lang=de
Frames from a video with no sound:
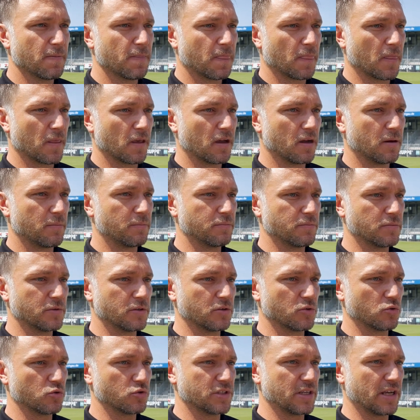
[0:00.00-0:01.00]
Ähm,
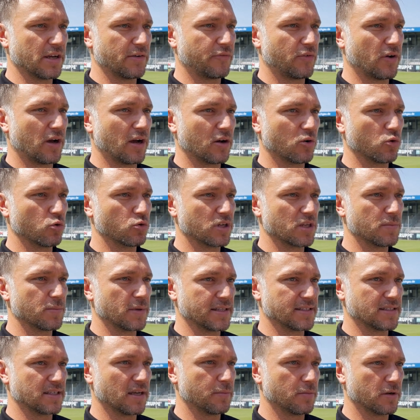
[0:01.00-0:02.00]
und die Erfahrung, die
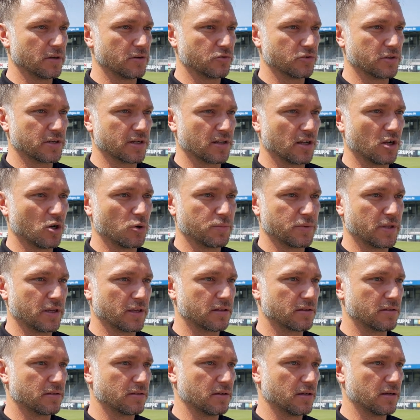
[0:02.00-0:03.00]
man sammelt. Und ich glaube, da,
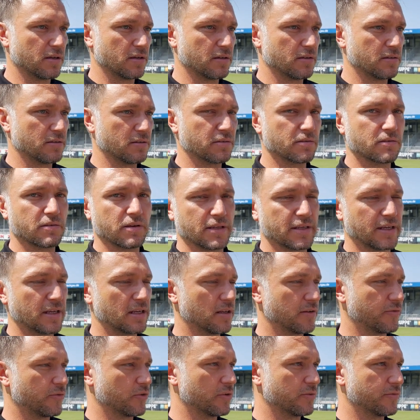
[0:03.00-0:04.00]
da, kann
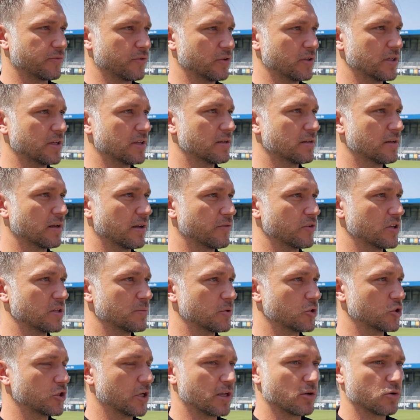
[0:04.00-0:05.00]
jeder von, von Ihnen einfach die
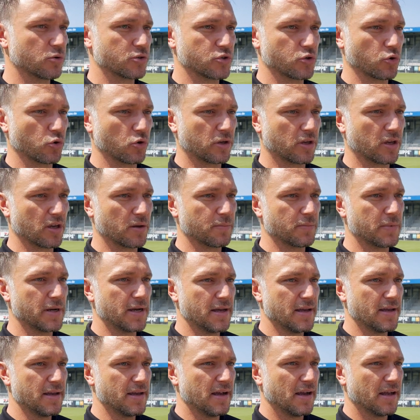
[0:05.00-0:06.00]
Bestätigung zurückgeben,
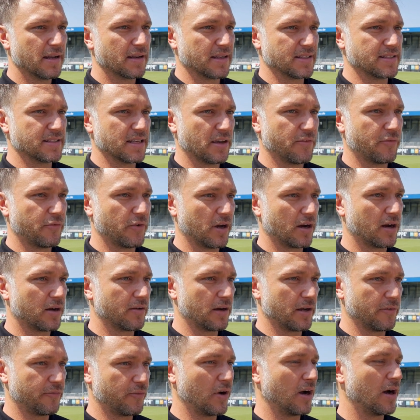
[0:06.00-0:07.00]
dass Erfahr
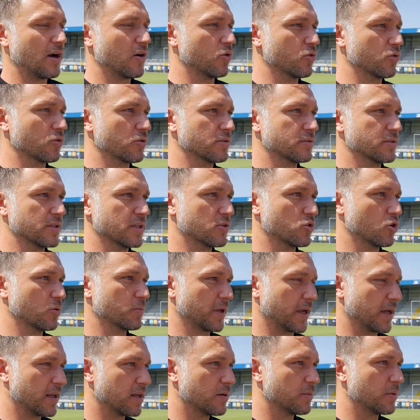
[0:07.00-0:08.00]
Erfahrung nicht nur im
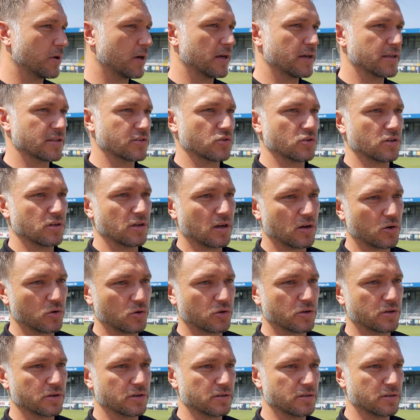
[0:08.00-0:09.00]
Trainerbereich, sondern
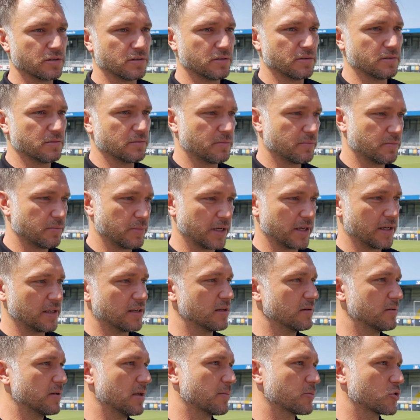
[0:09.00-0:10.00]
auch äh, bei Ihnen
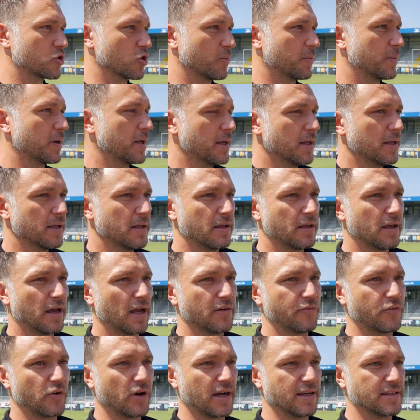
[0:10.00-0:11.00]
in Ihrem Job
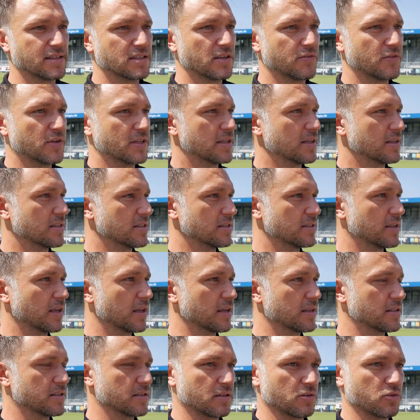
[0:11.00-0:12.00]
einfach eines der wichtigsten
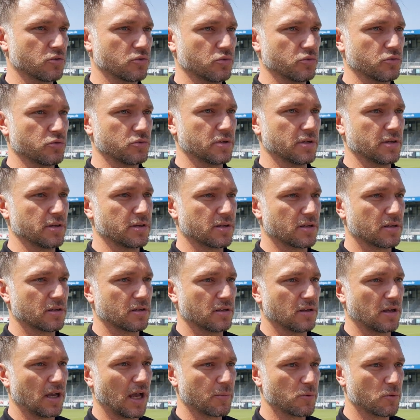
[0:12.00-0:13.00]
Dinge sind. Und, und ich
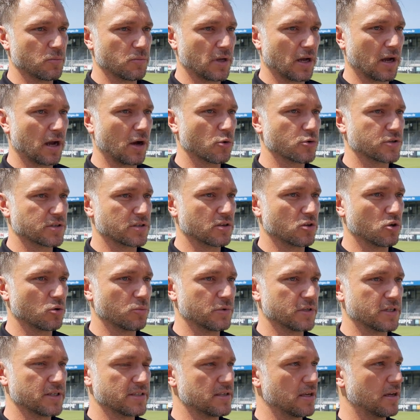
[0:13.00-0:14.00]
habe mir
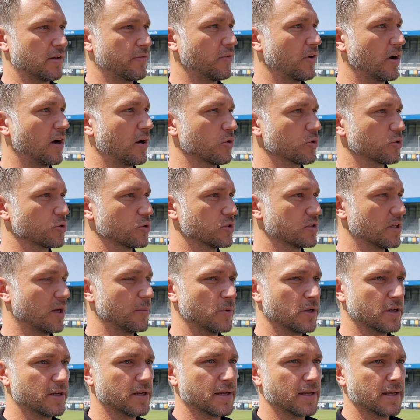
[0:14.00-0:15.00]
rausgenommen, diese Erfahrung zu
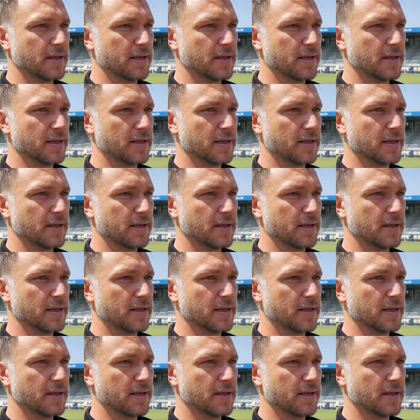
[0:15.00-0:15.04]
sammeln